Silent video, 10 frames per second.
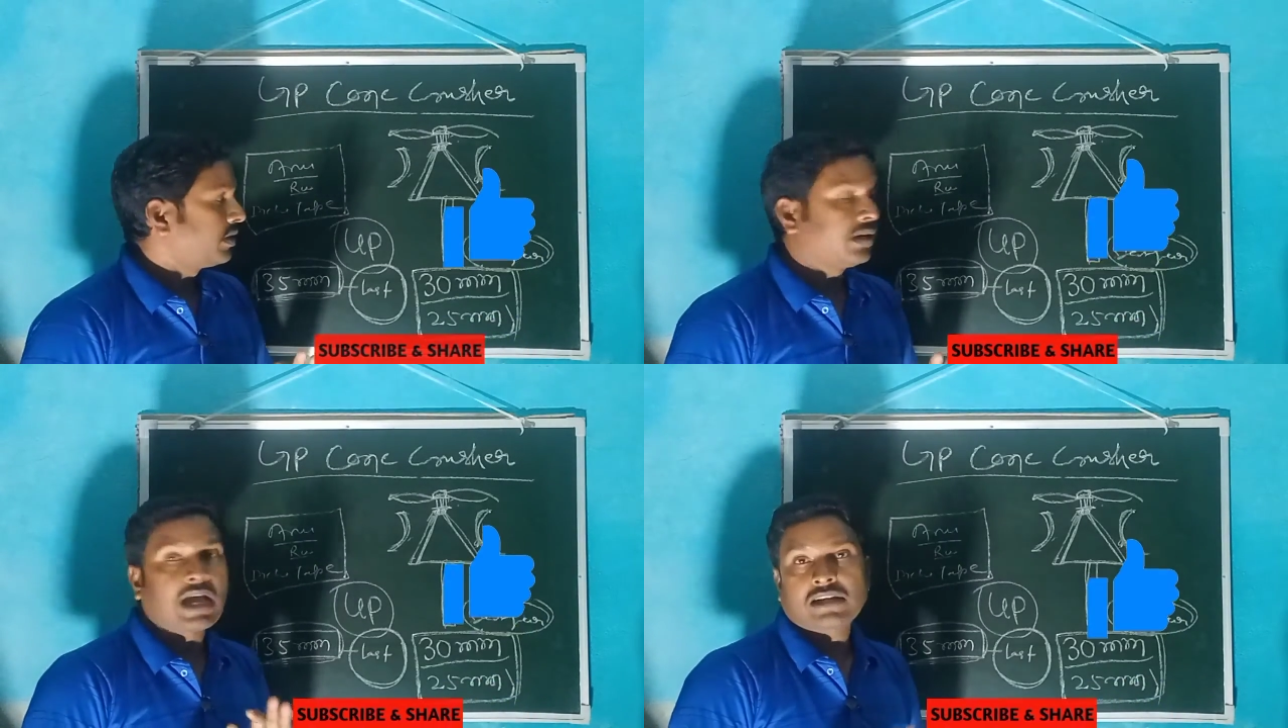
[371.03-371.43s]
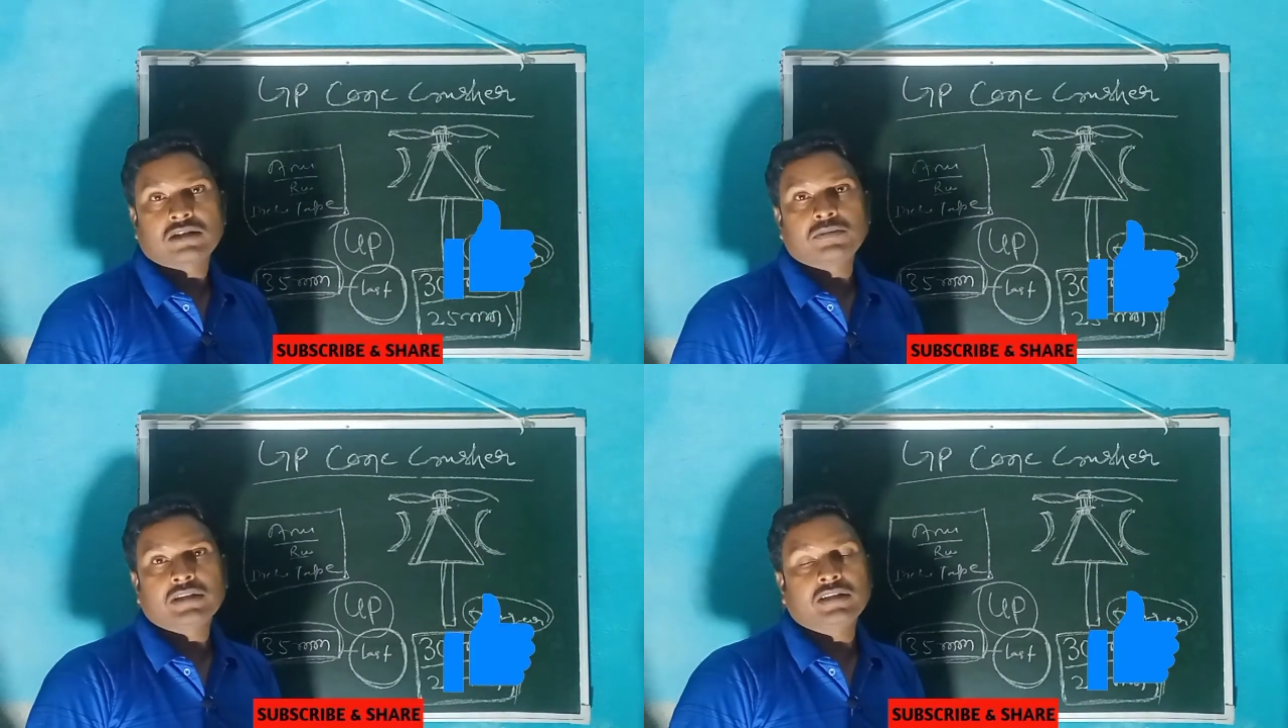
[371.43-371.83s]

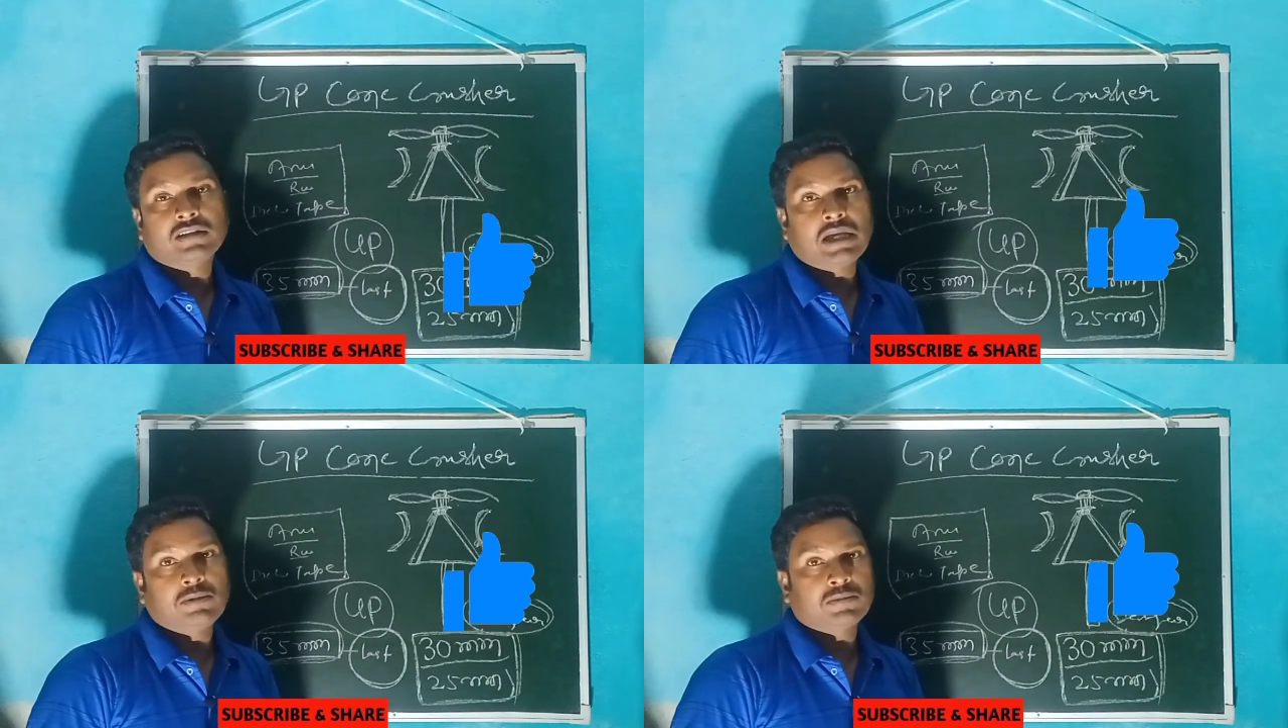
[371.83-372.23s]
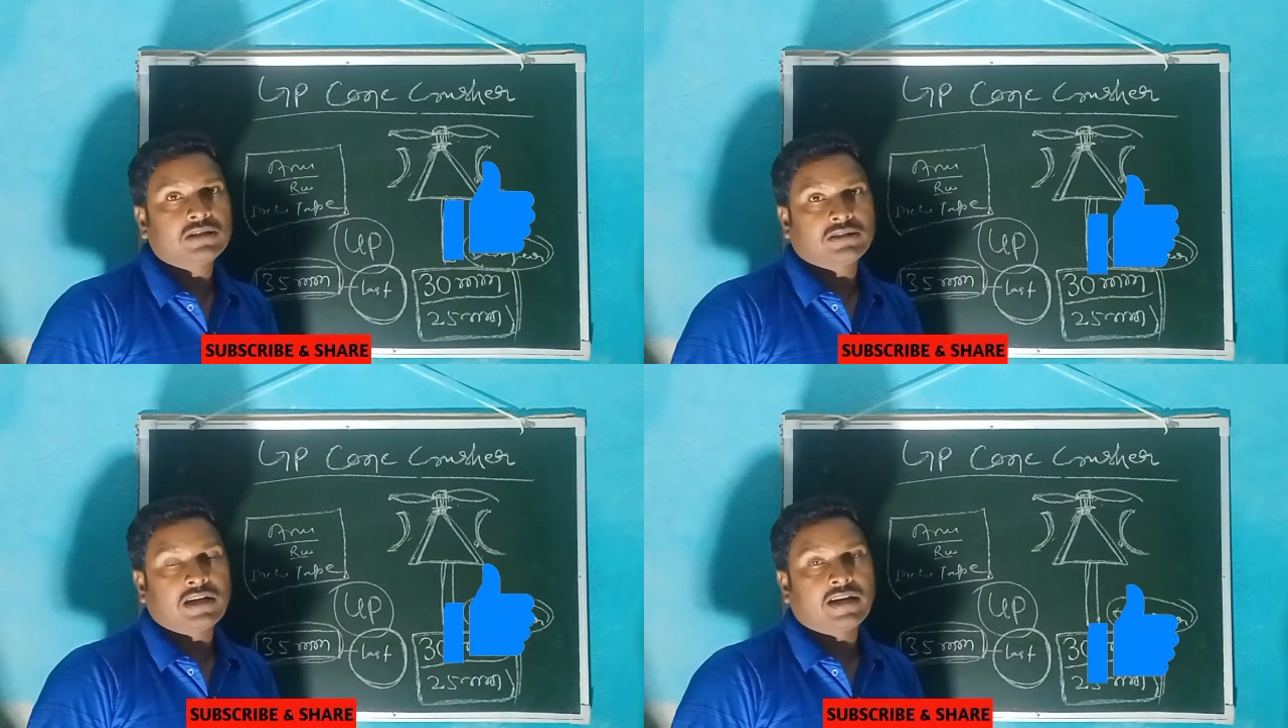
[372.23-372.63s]
लास्ट हमें कितना एम
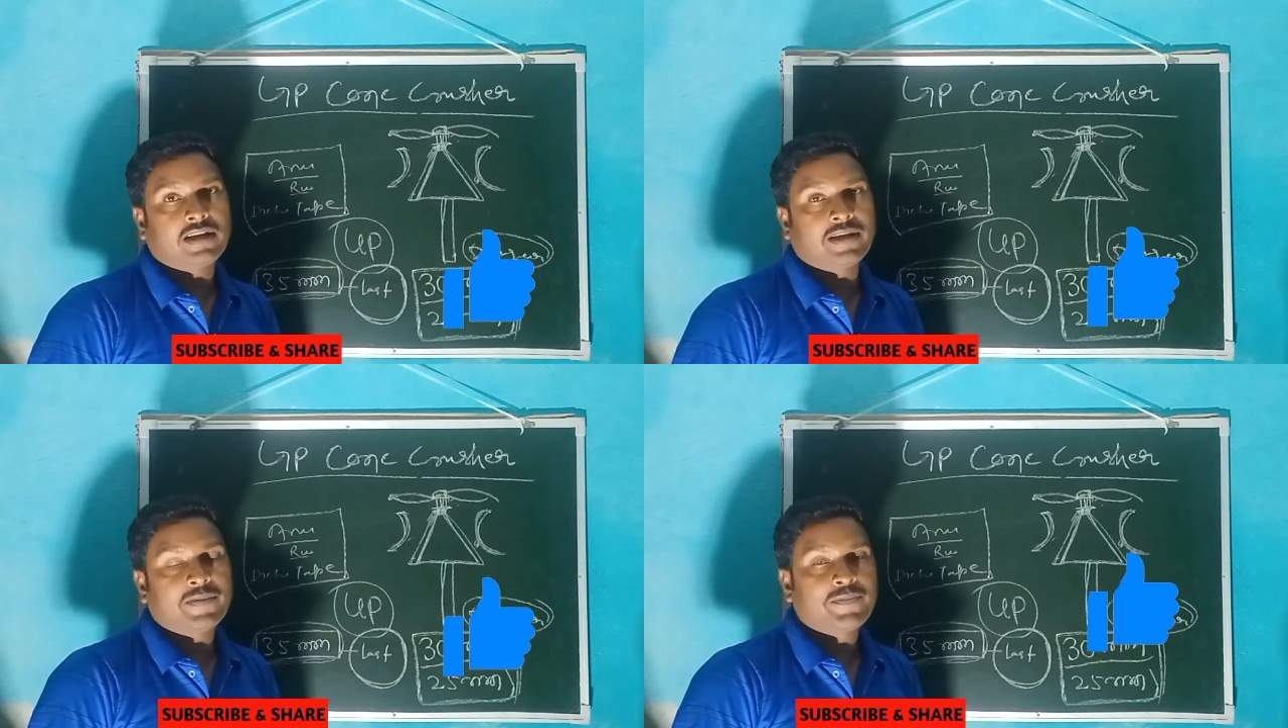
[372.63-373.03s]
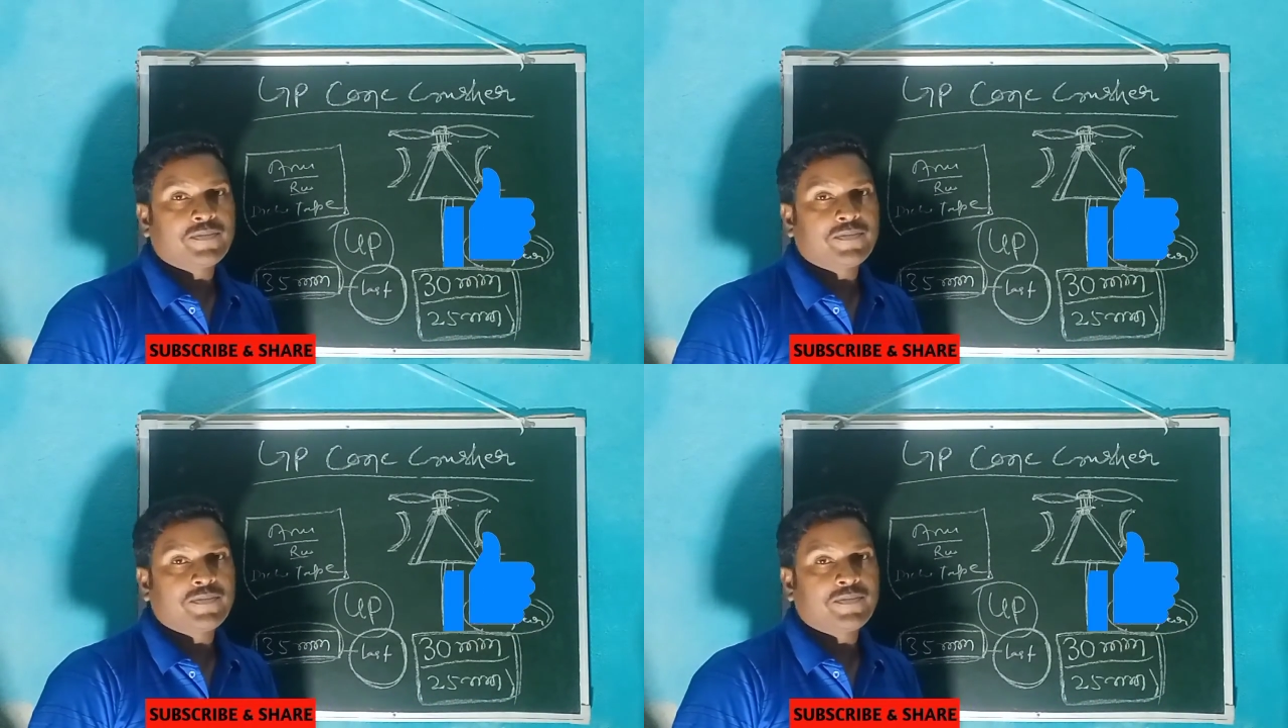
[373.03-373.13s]
तक चलाना है